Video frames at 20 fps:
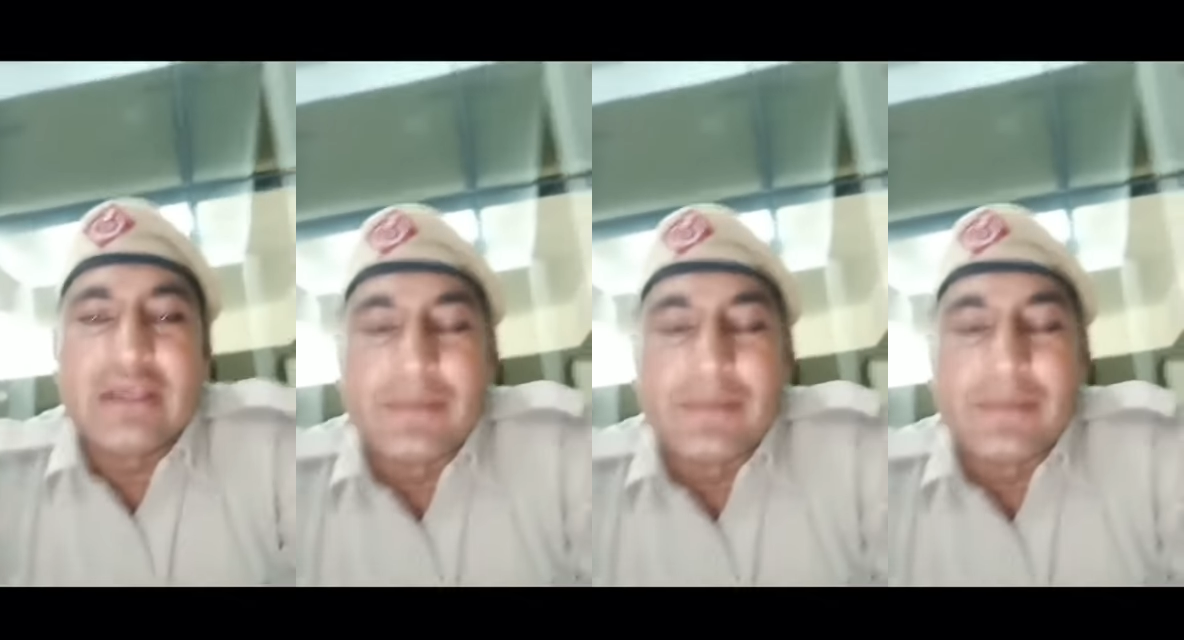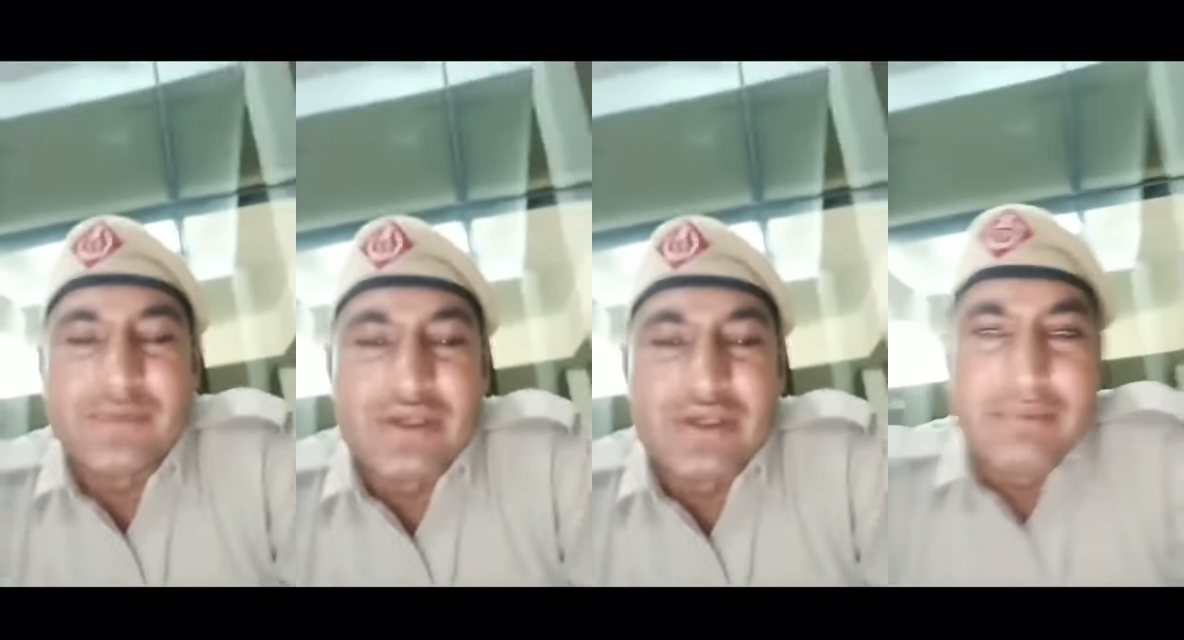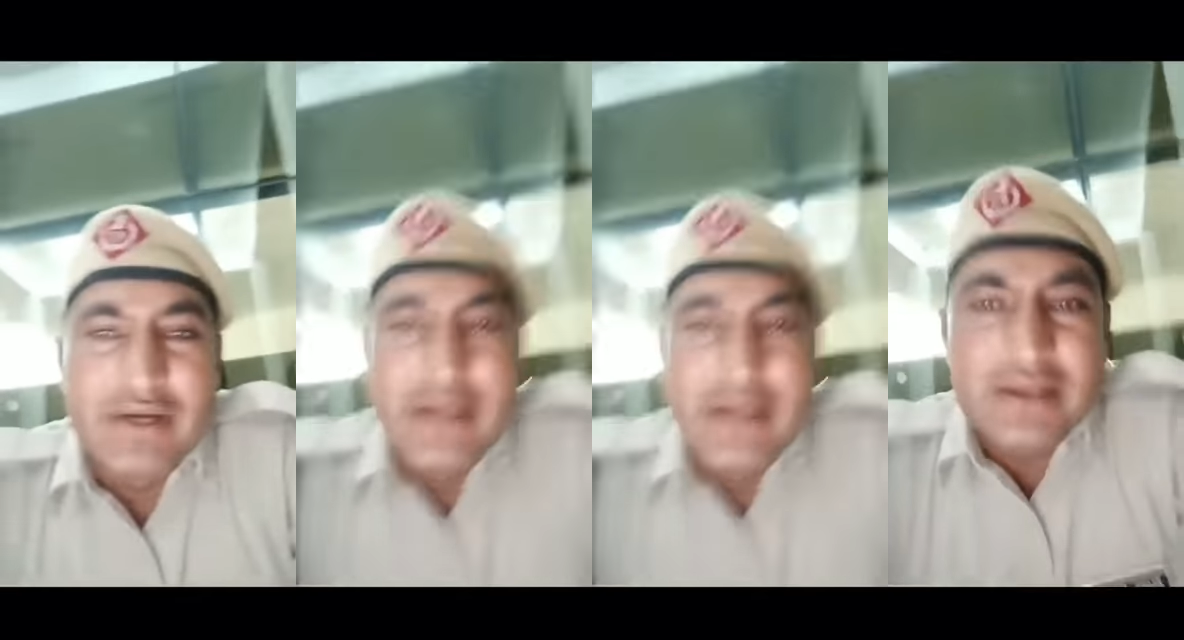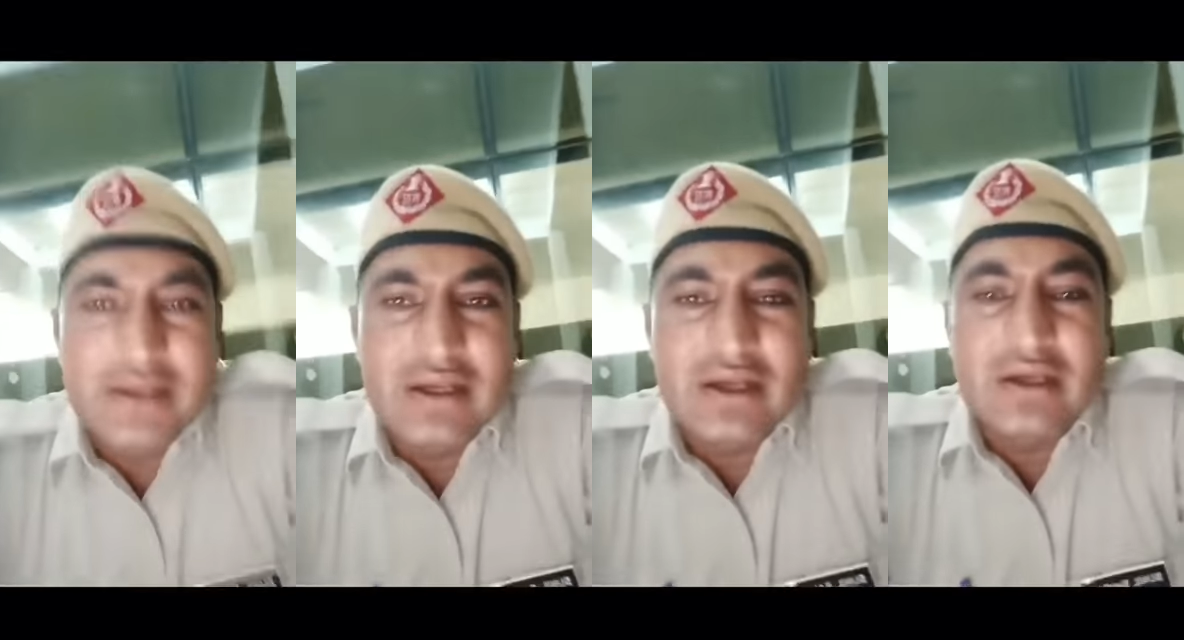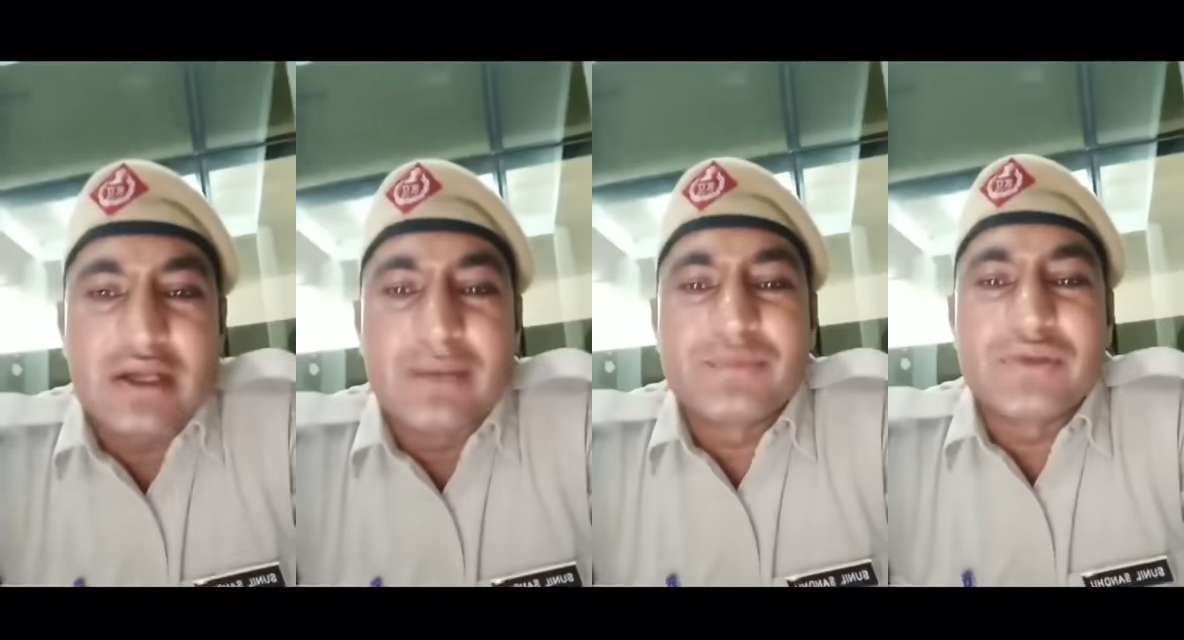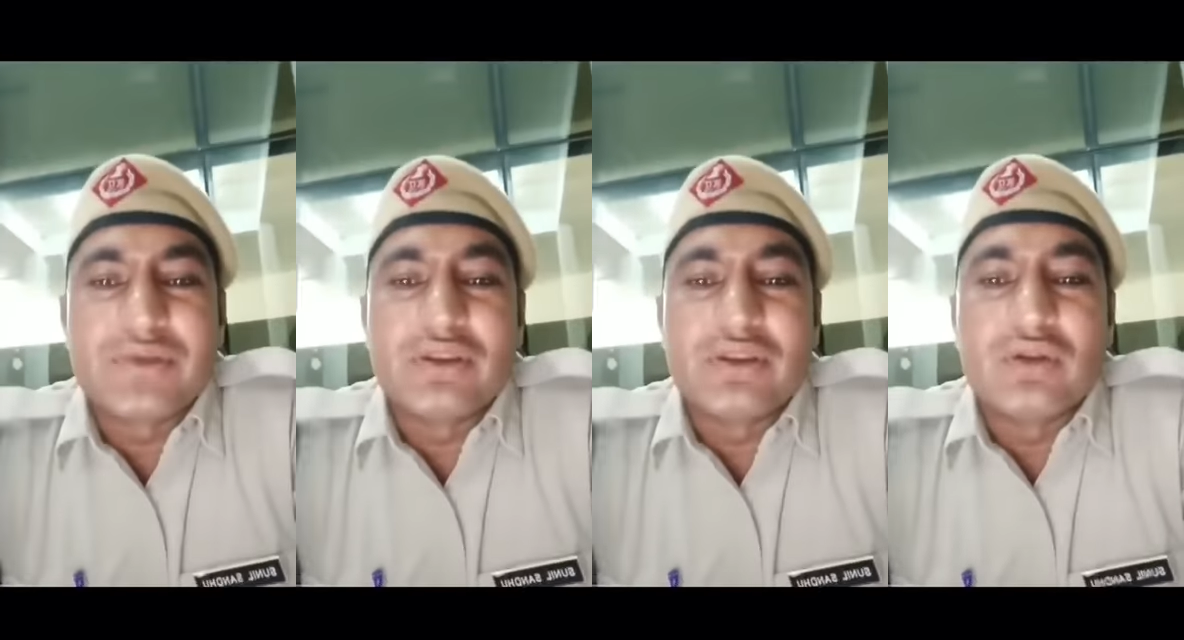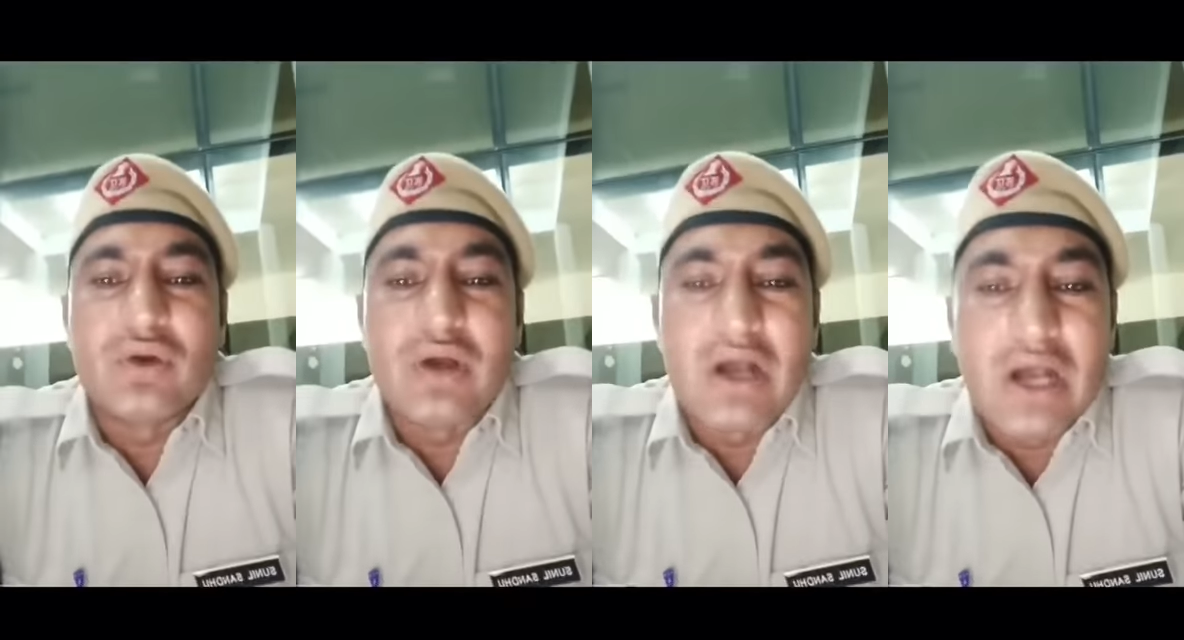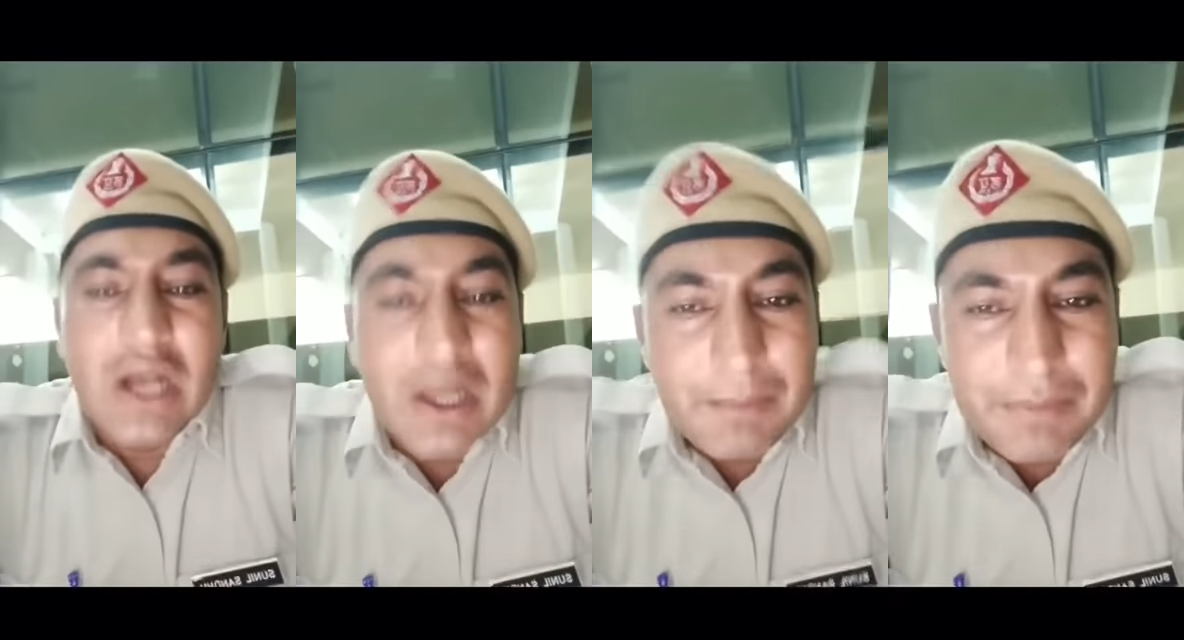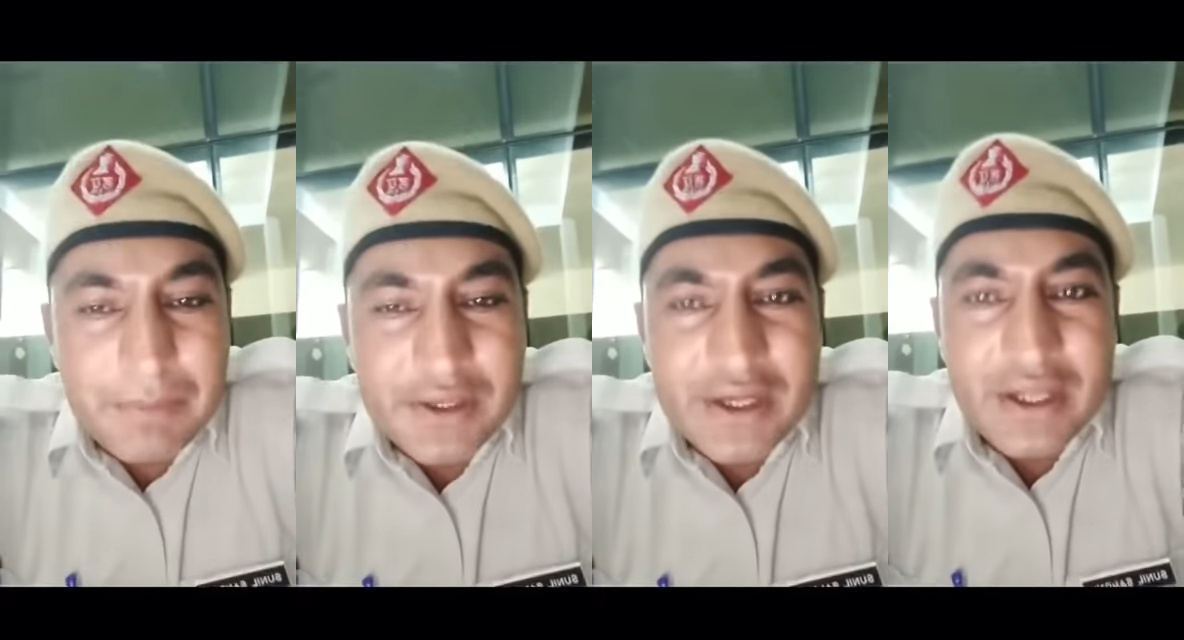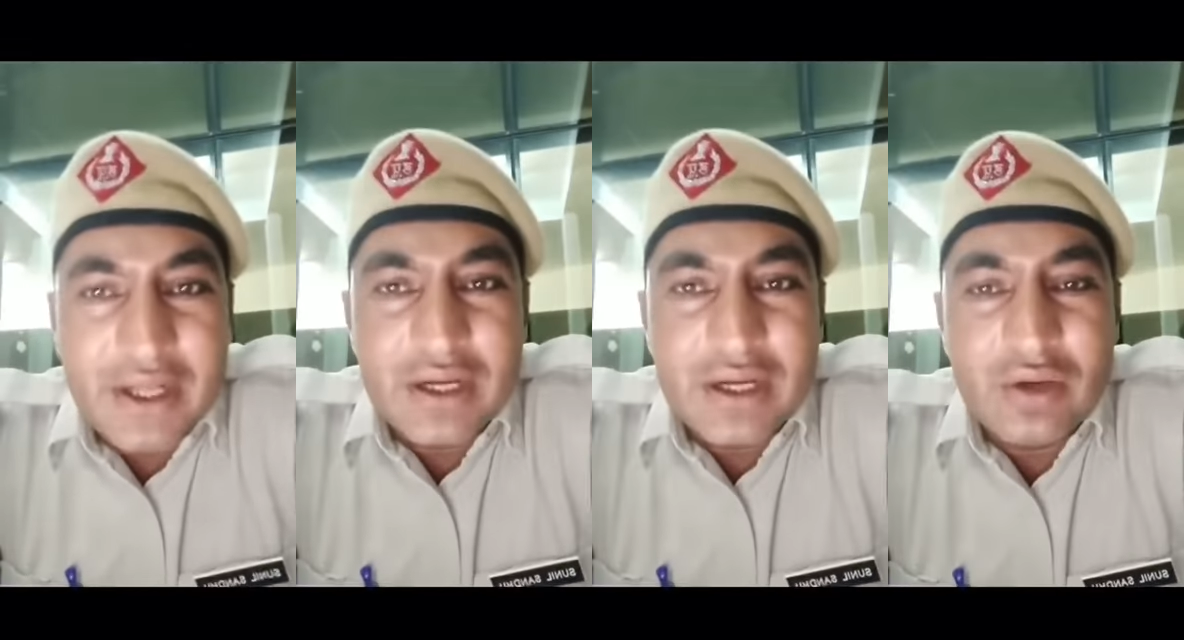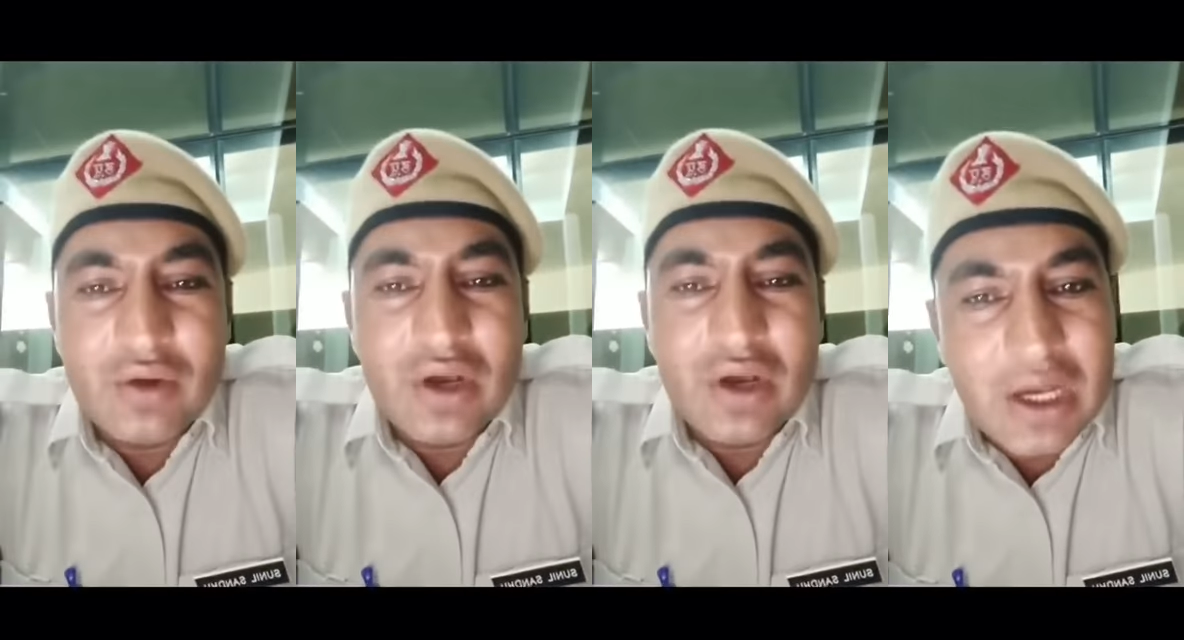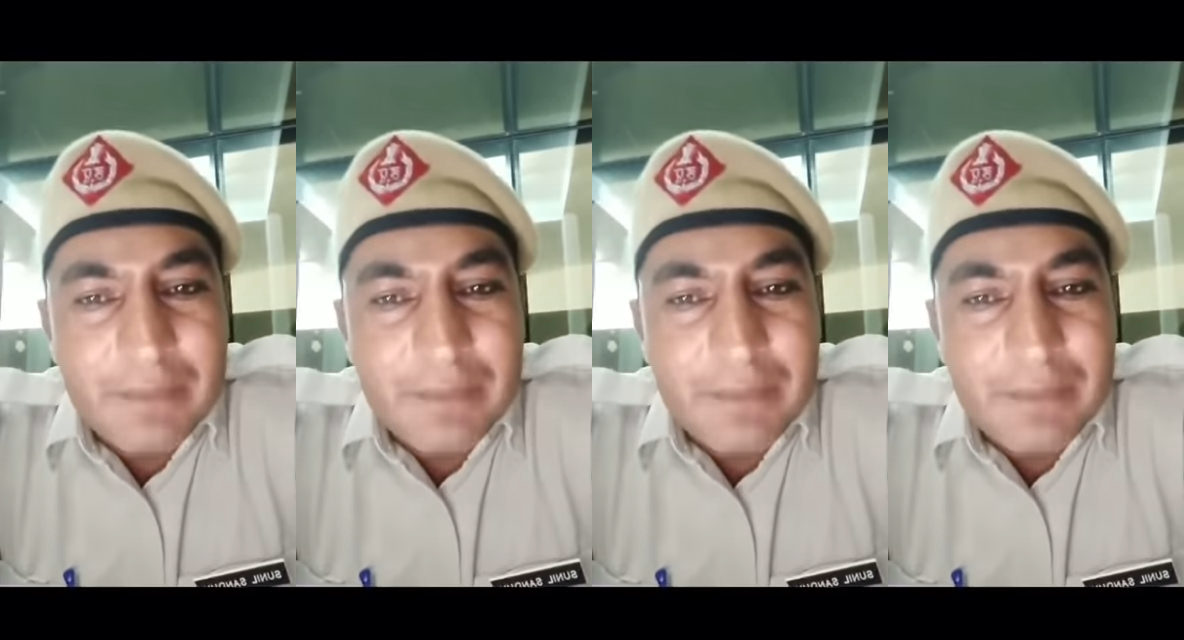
करप्शन बढ़ेगा करप्शन तो आप बढ़ा रहे हो